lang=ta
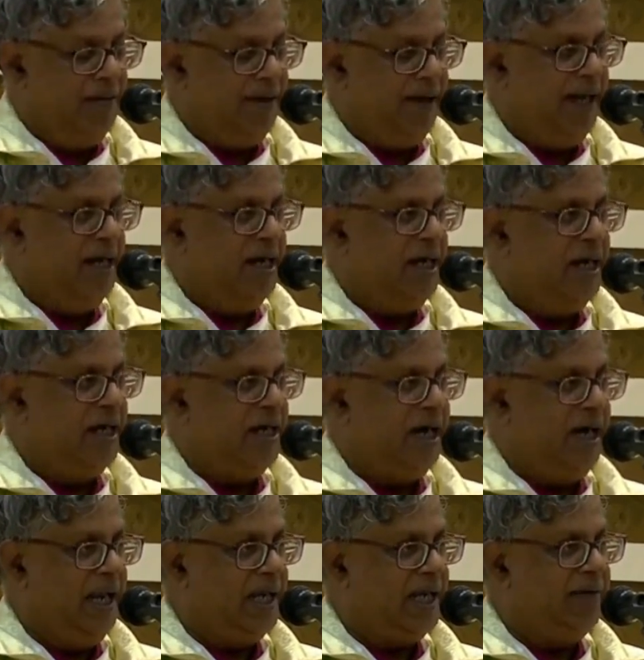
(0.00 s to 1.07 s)
அவரை நான்
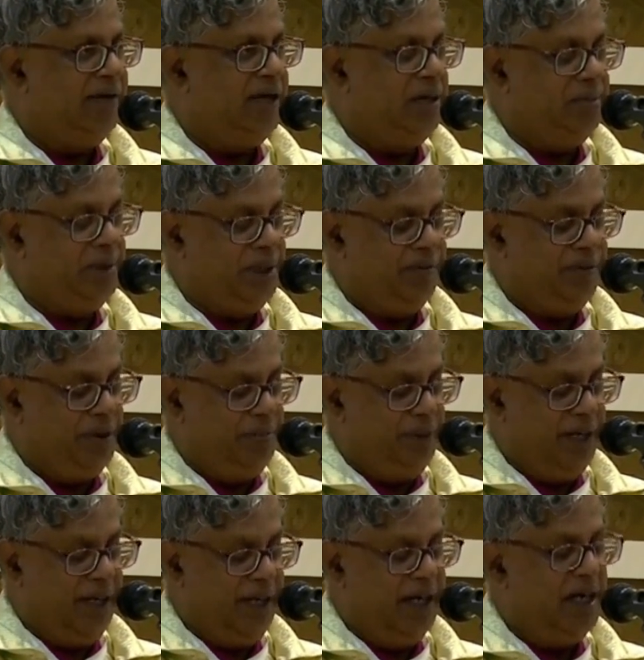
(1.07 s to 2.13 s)
அழைக்க வேண்டும் என்று
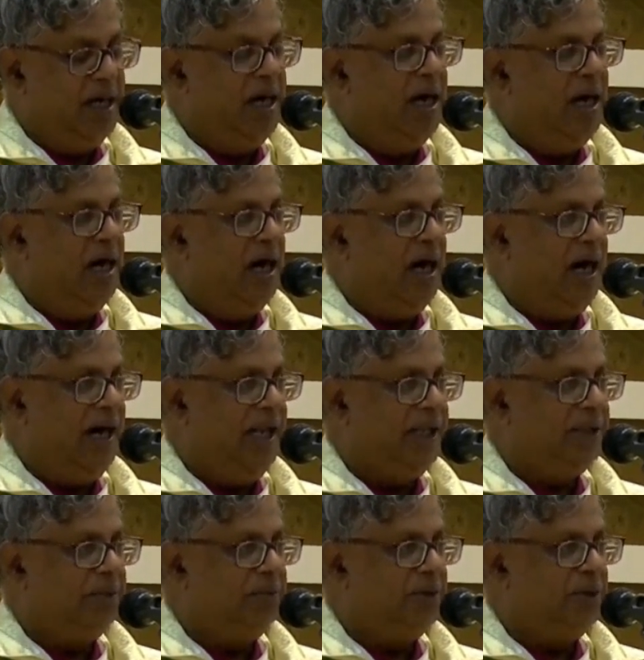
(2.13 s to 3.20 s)
விரும்பினேன்
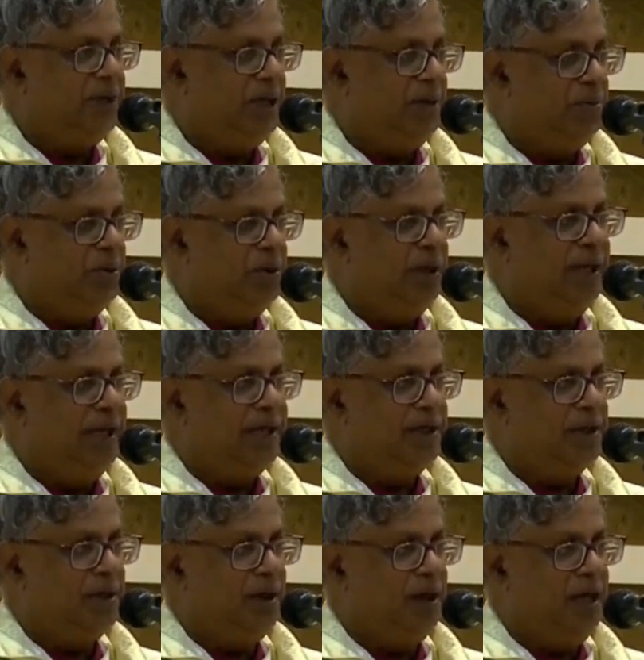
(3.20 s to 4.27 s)
அழைத்த போது அன்போடு
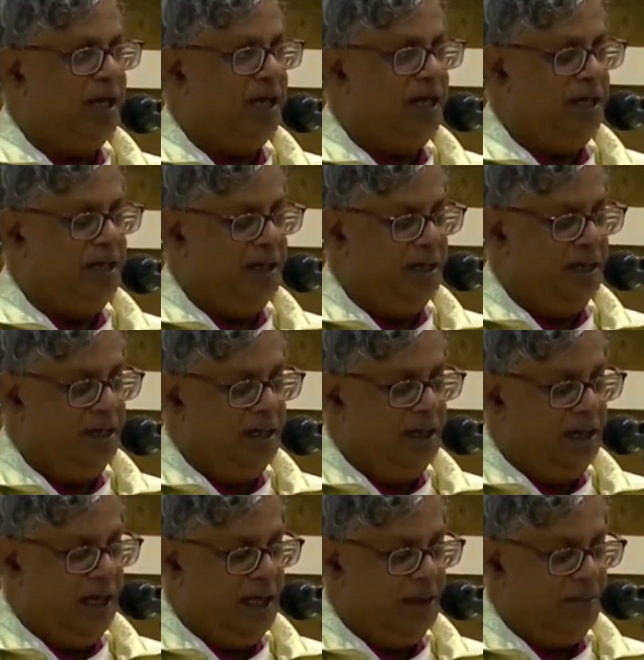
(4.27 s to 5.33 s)
ஏற்றுக்கொண்டார்
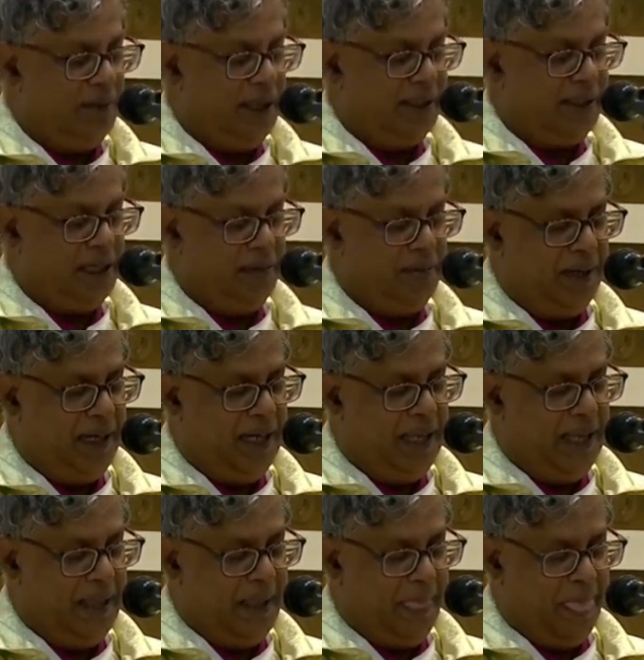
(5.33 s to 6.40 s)
அது மாத்திரமல்ல
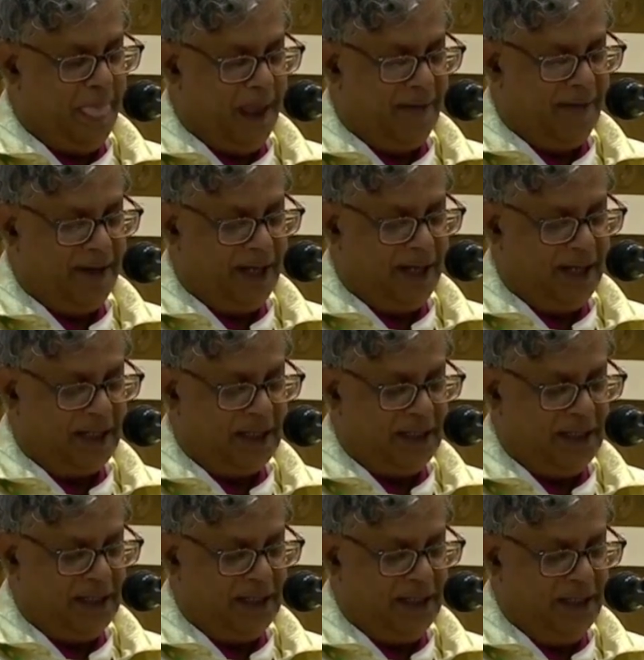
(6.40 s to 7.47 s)
அவர்
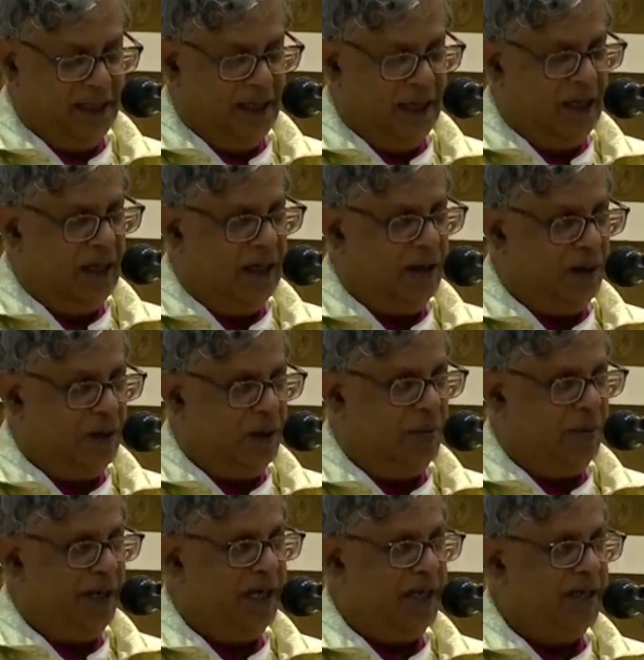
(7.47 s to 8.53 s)
எனக்கு
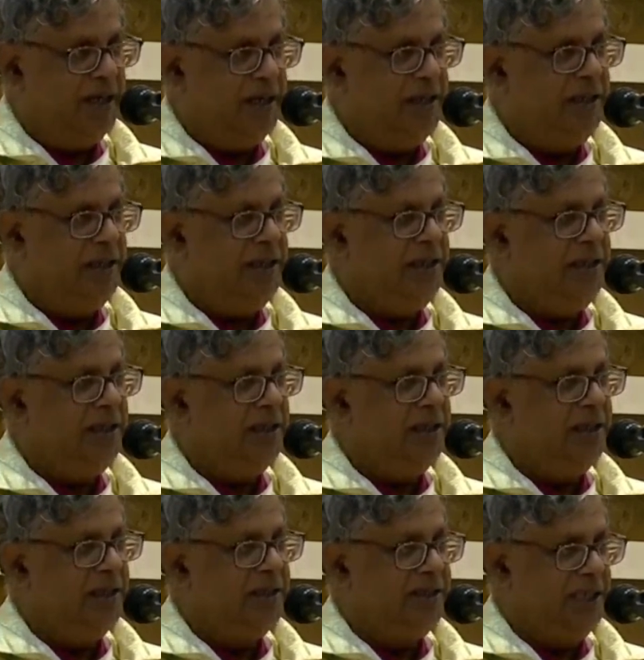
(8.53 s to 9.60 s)
ரோமையிலிருந்து
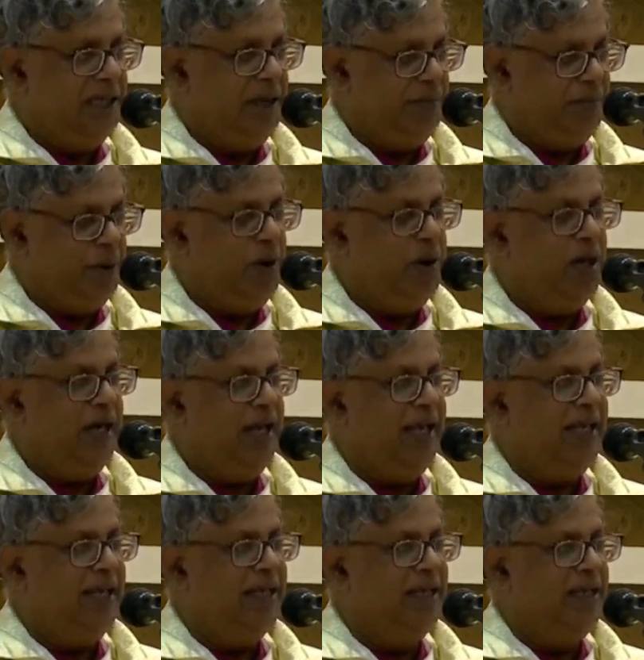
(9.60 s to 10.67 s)
சில பொருள்களை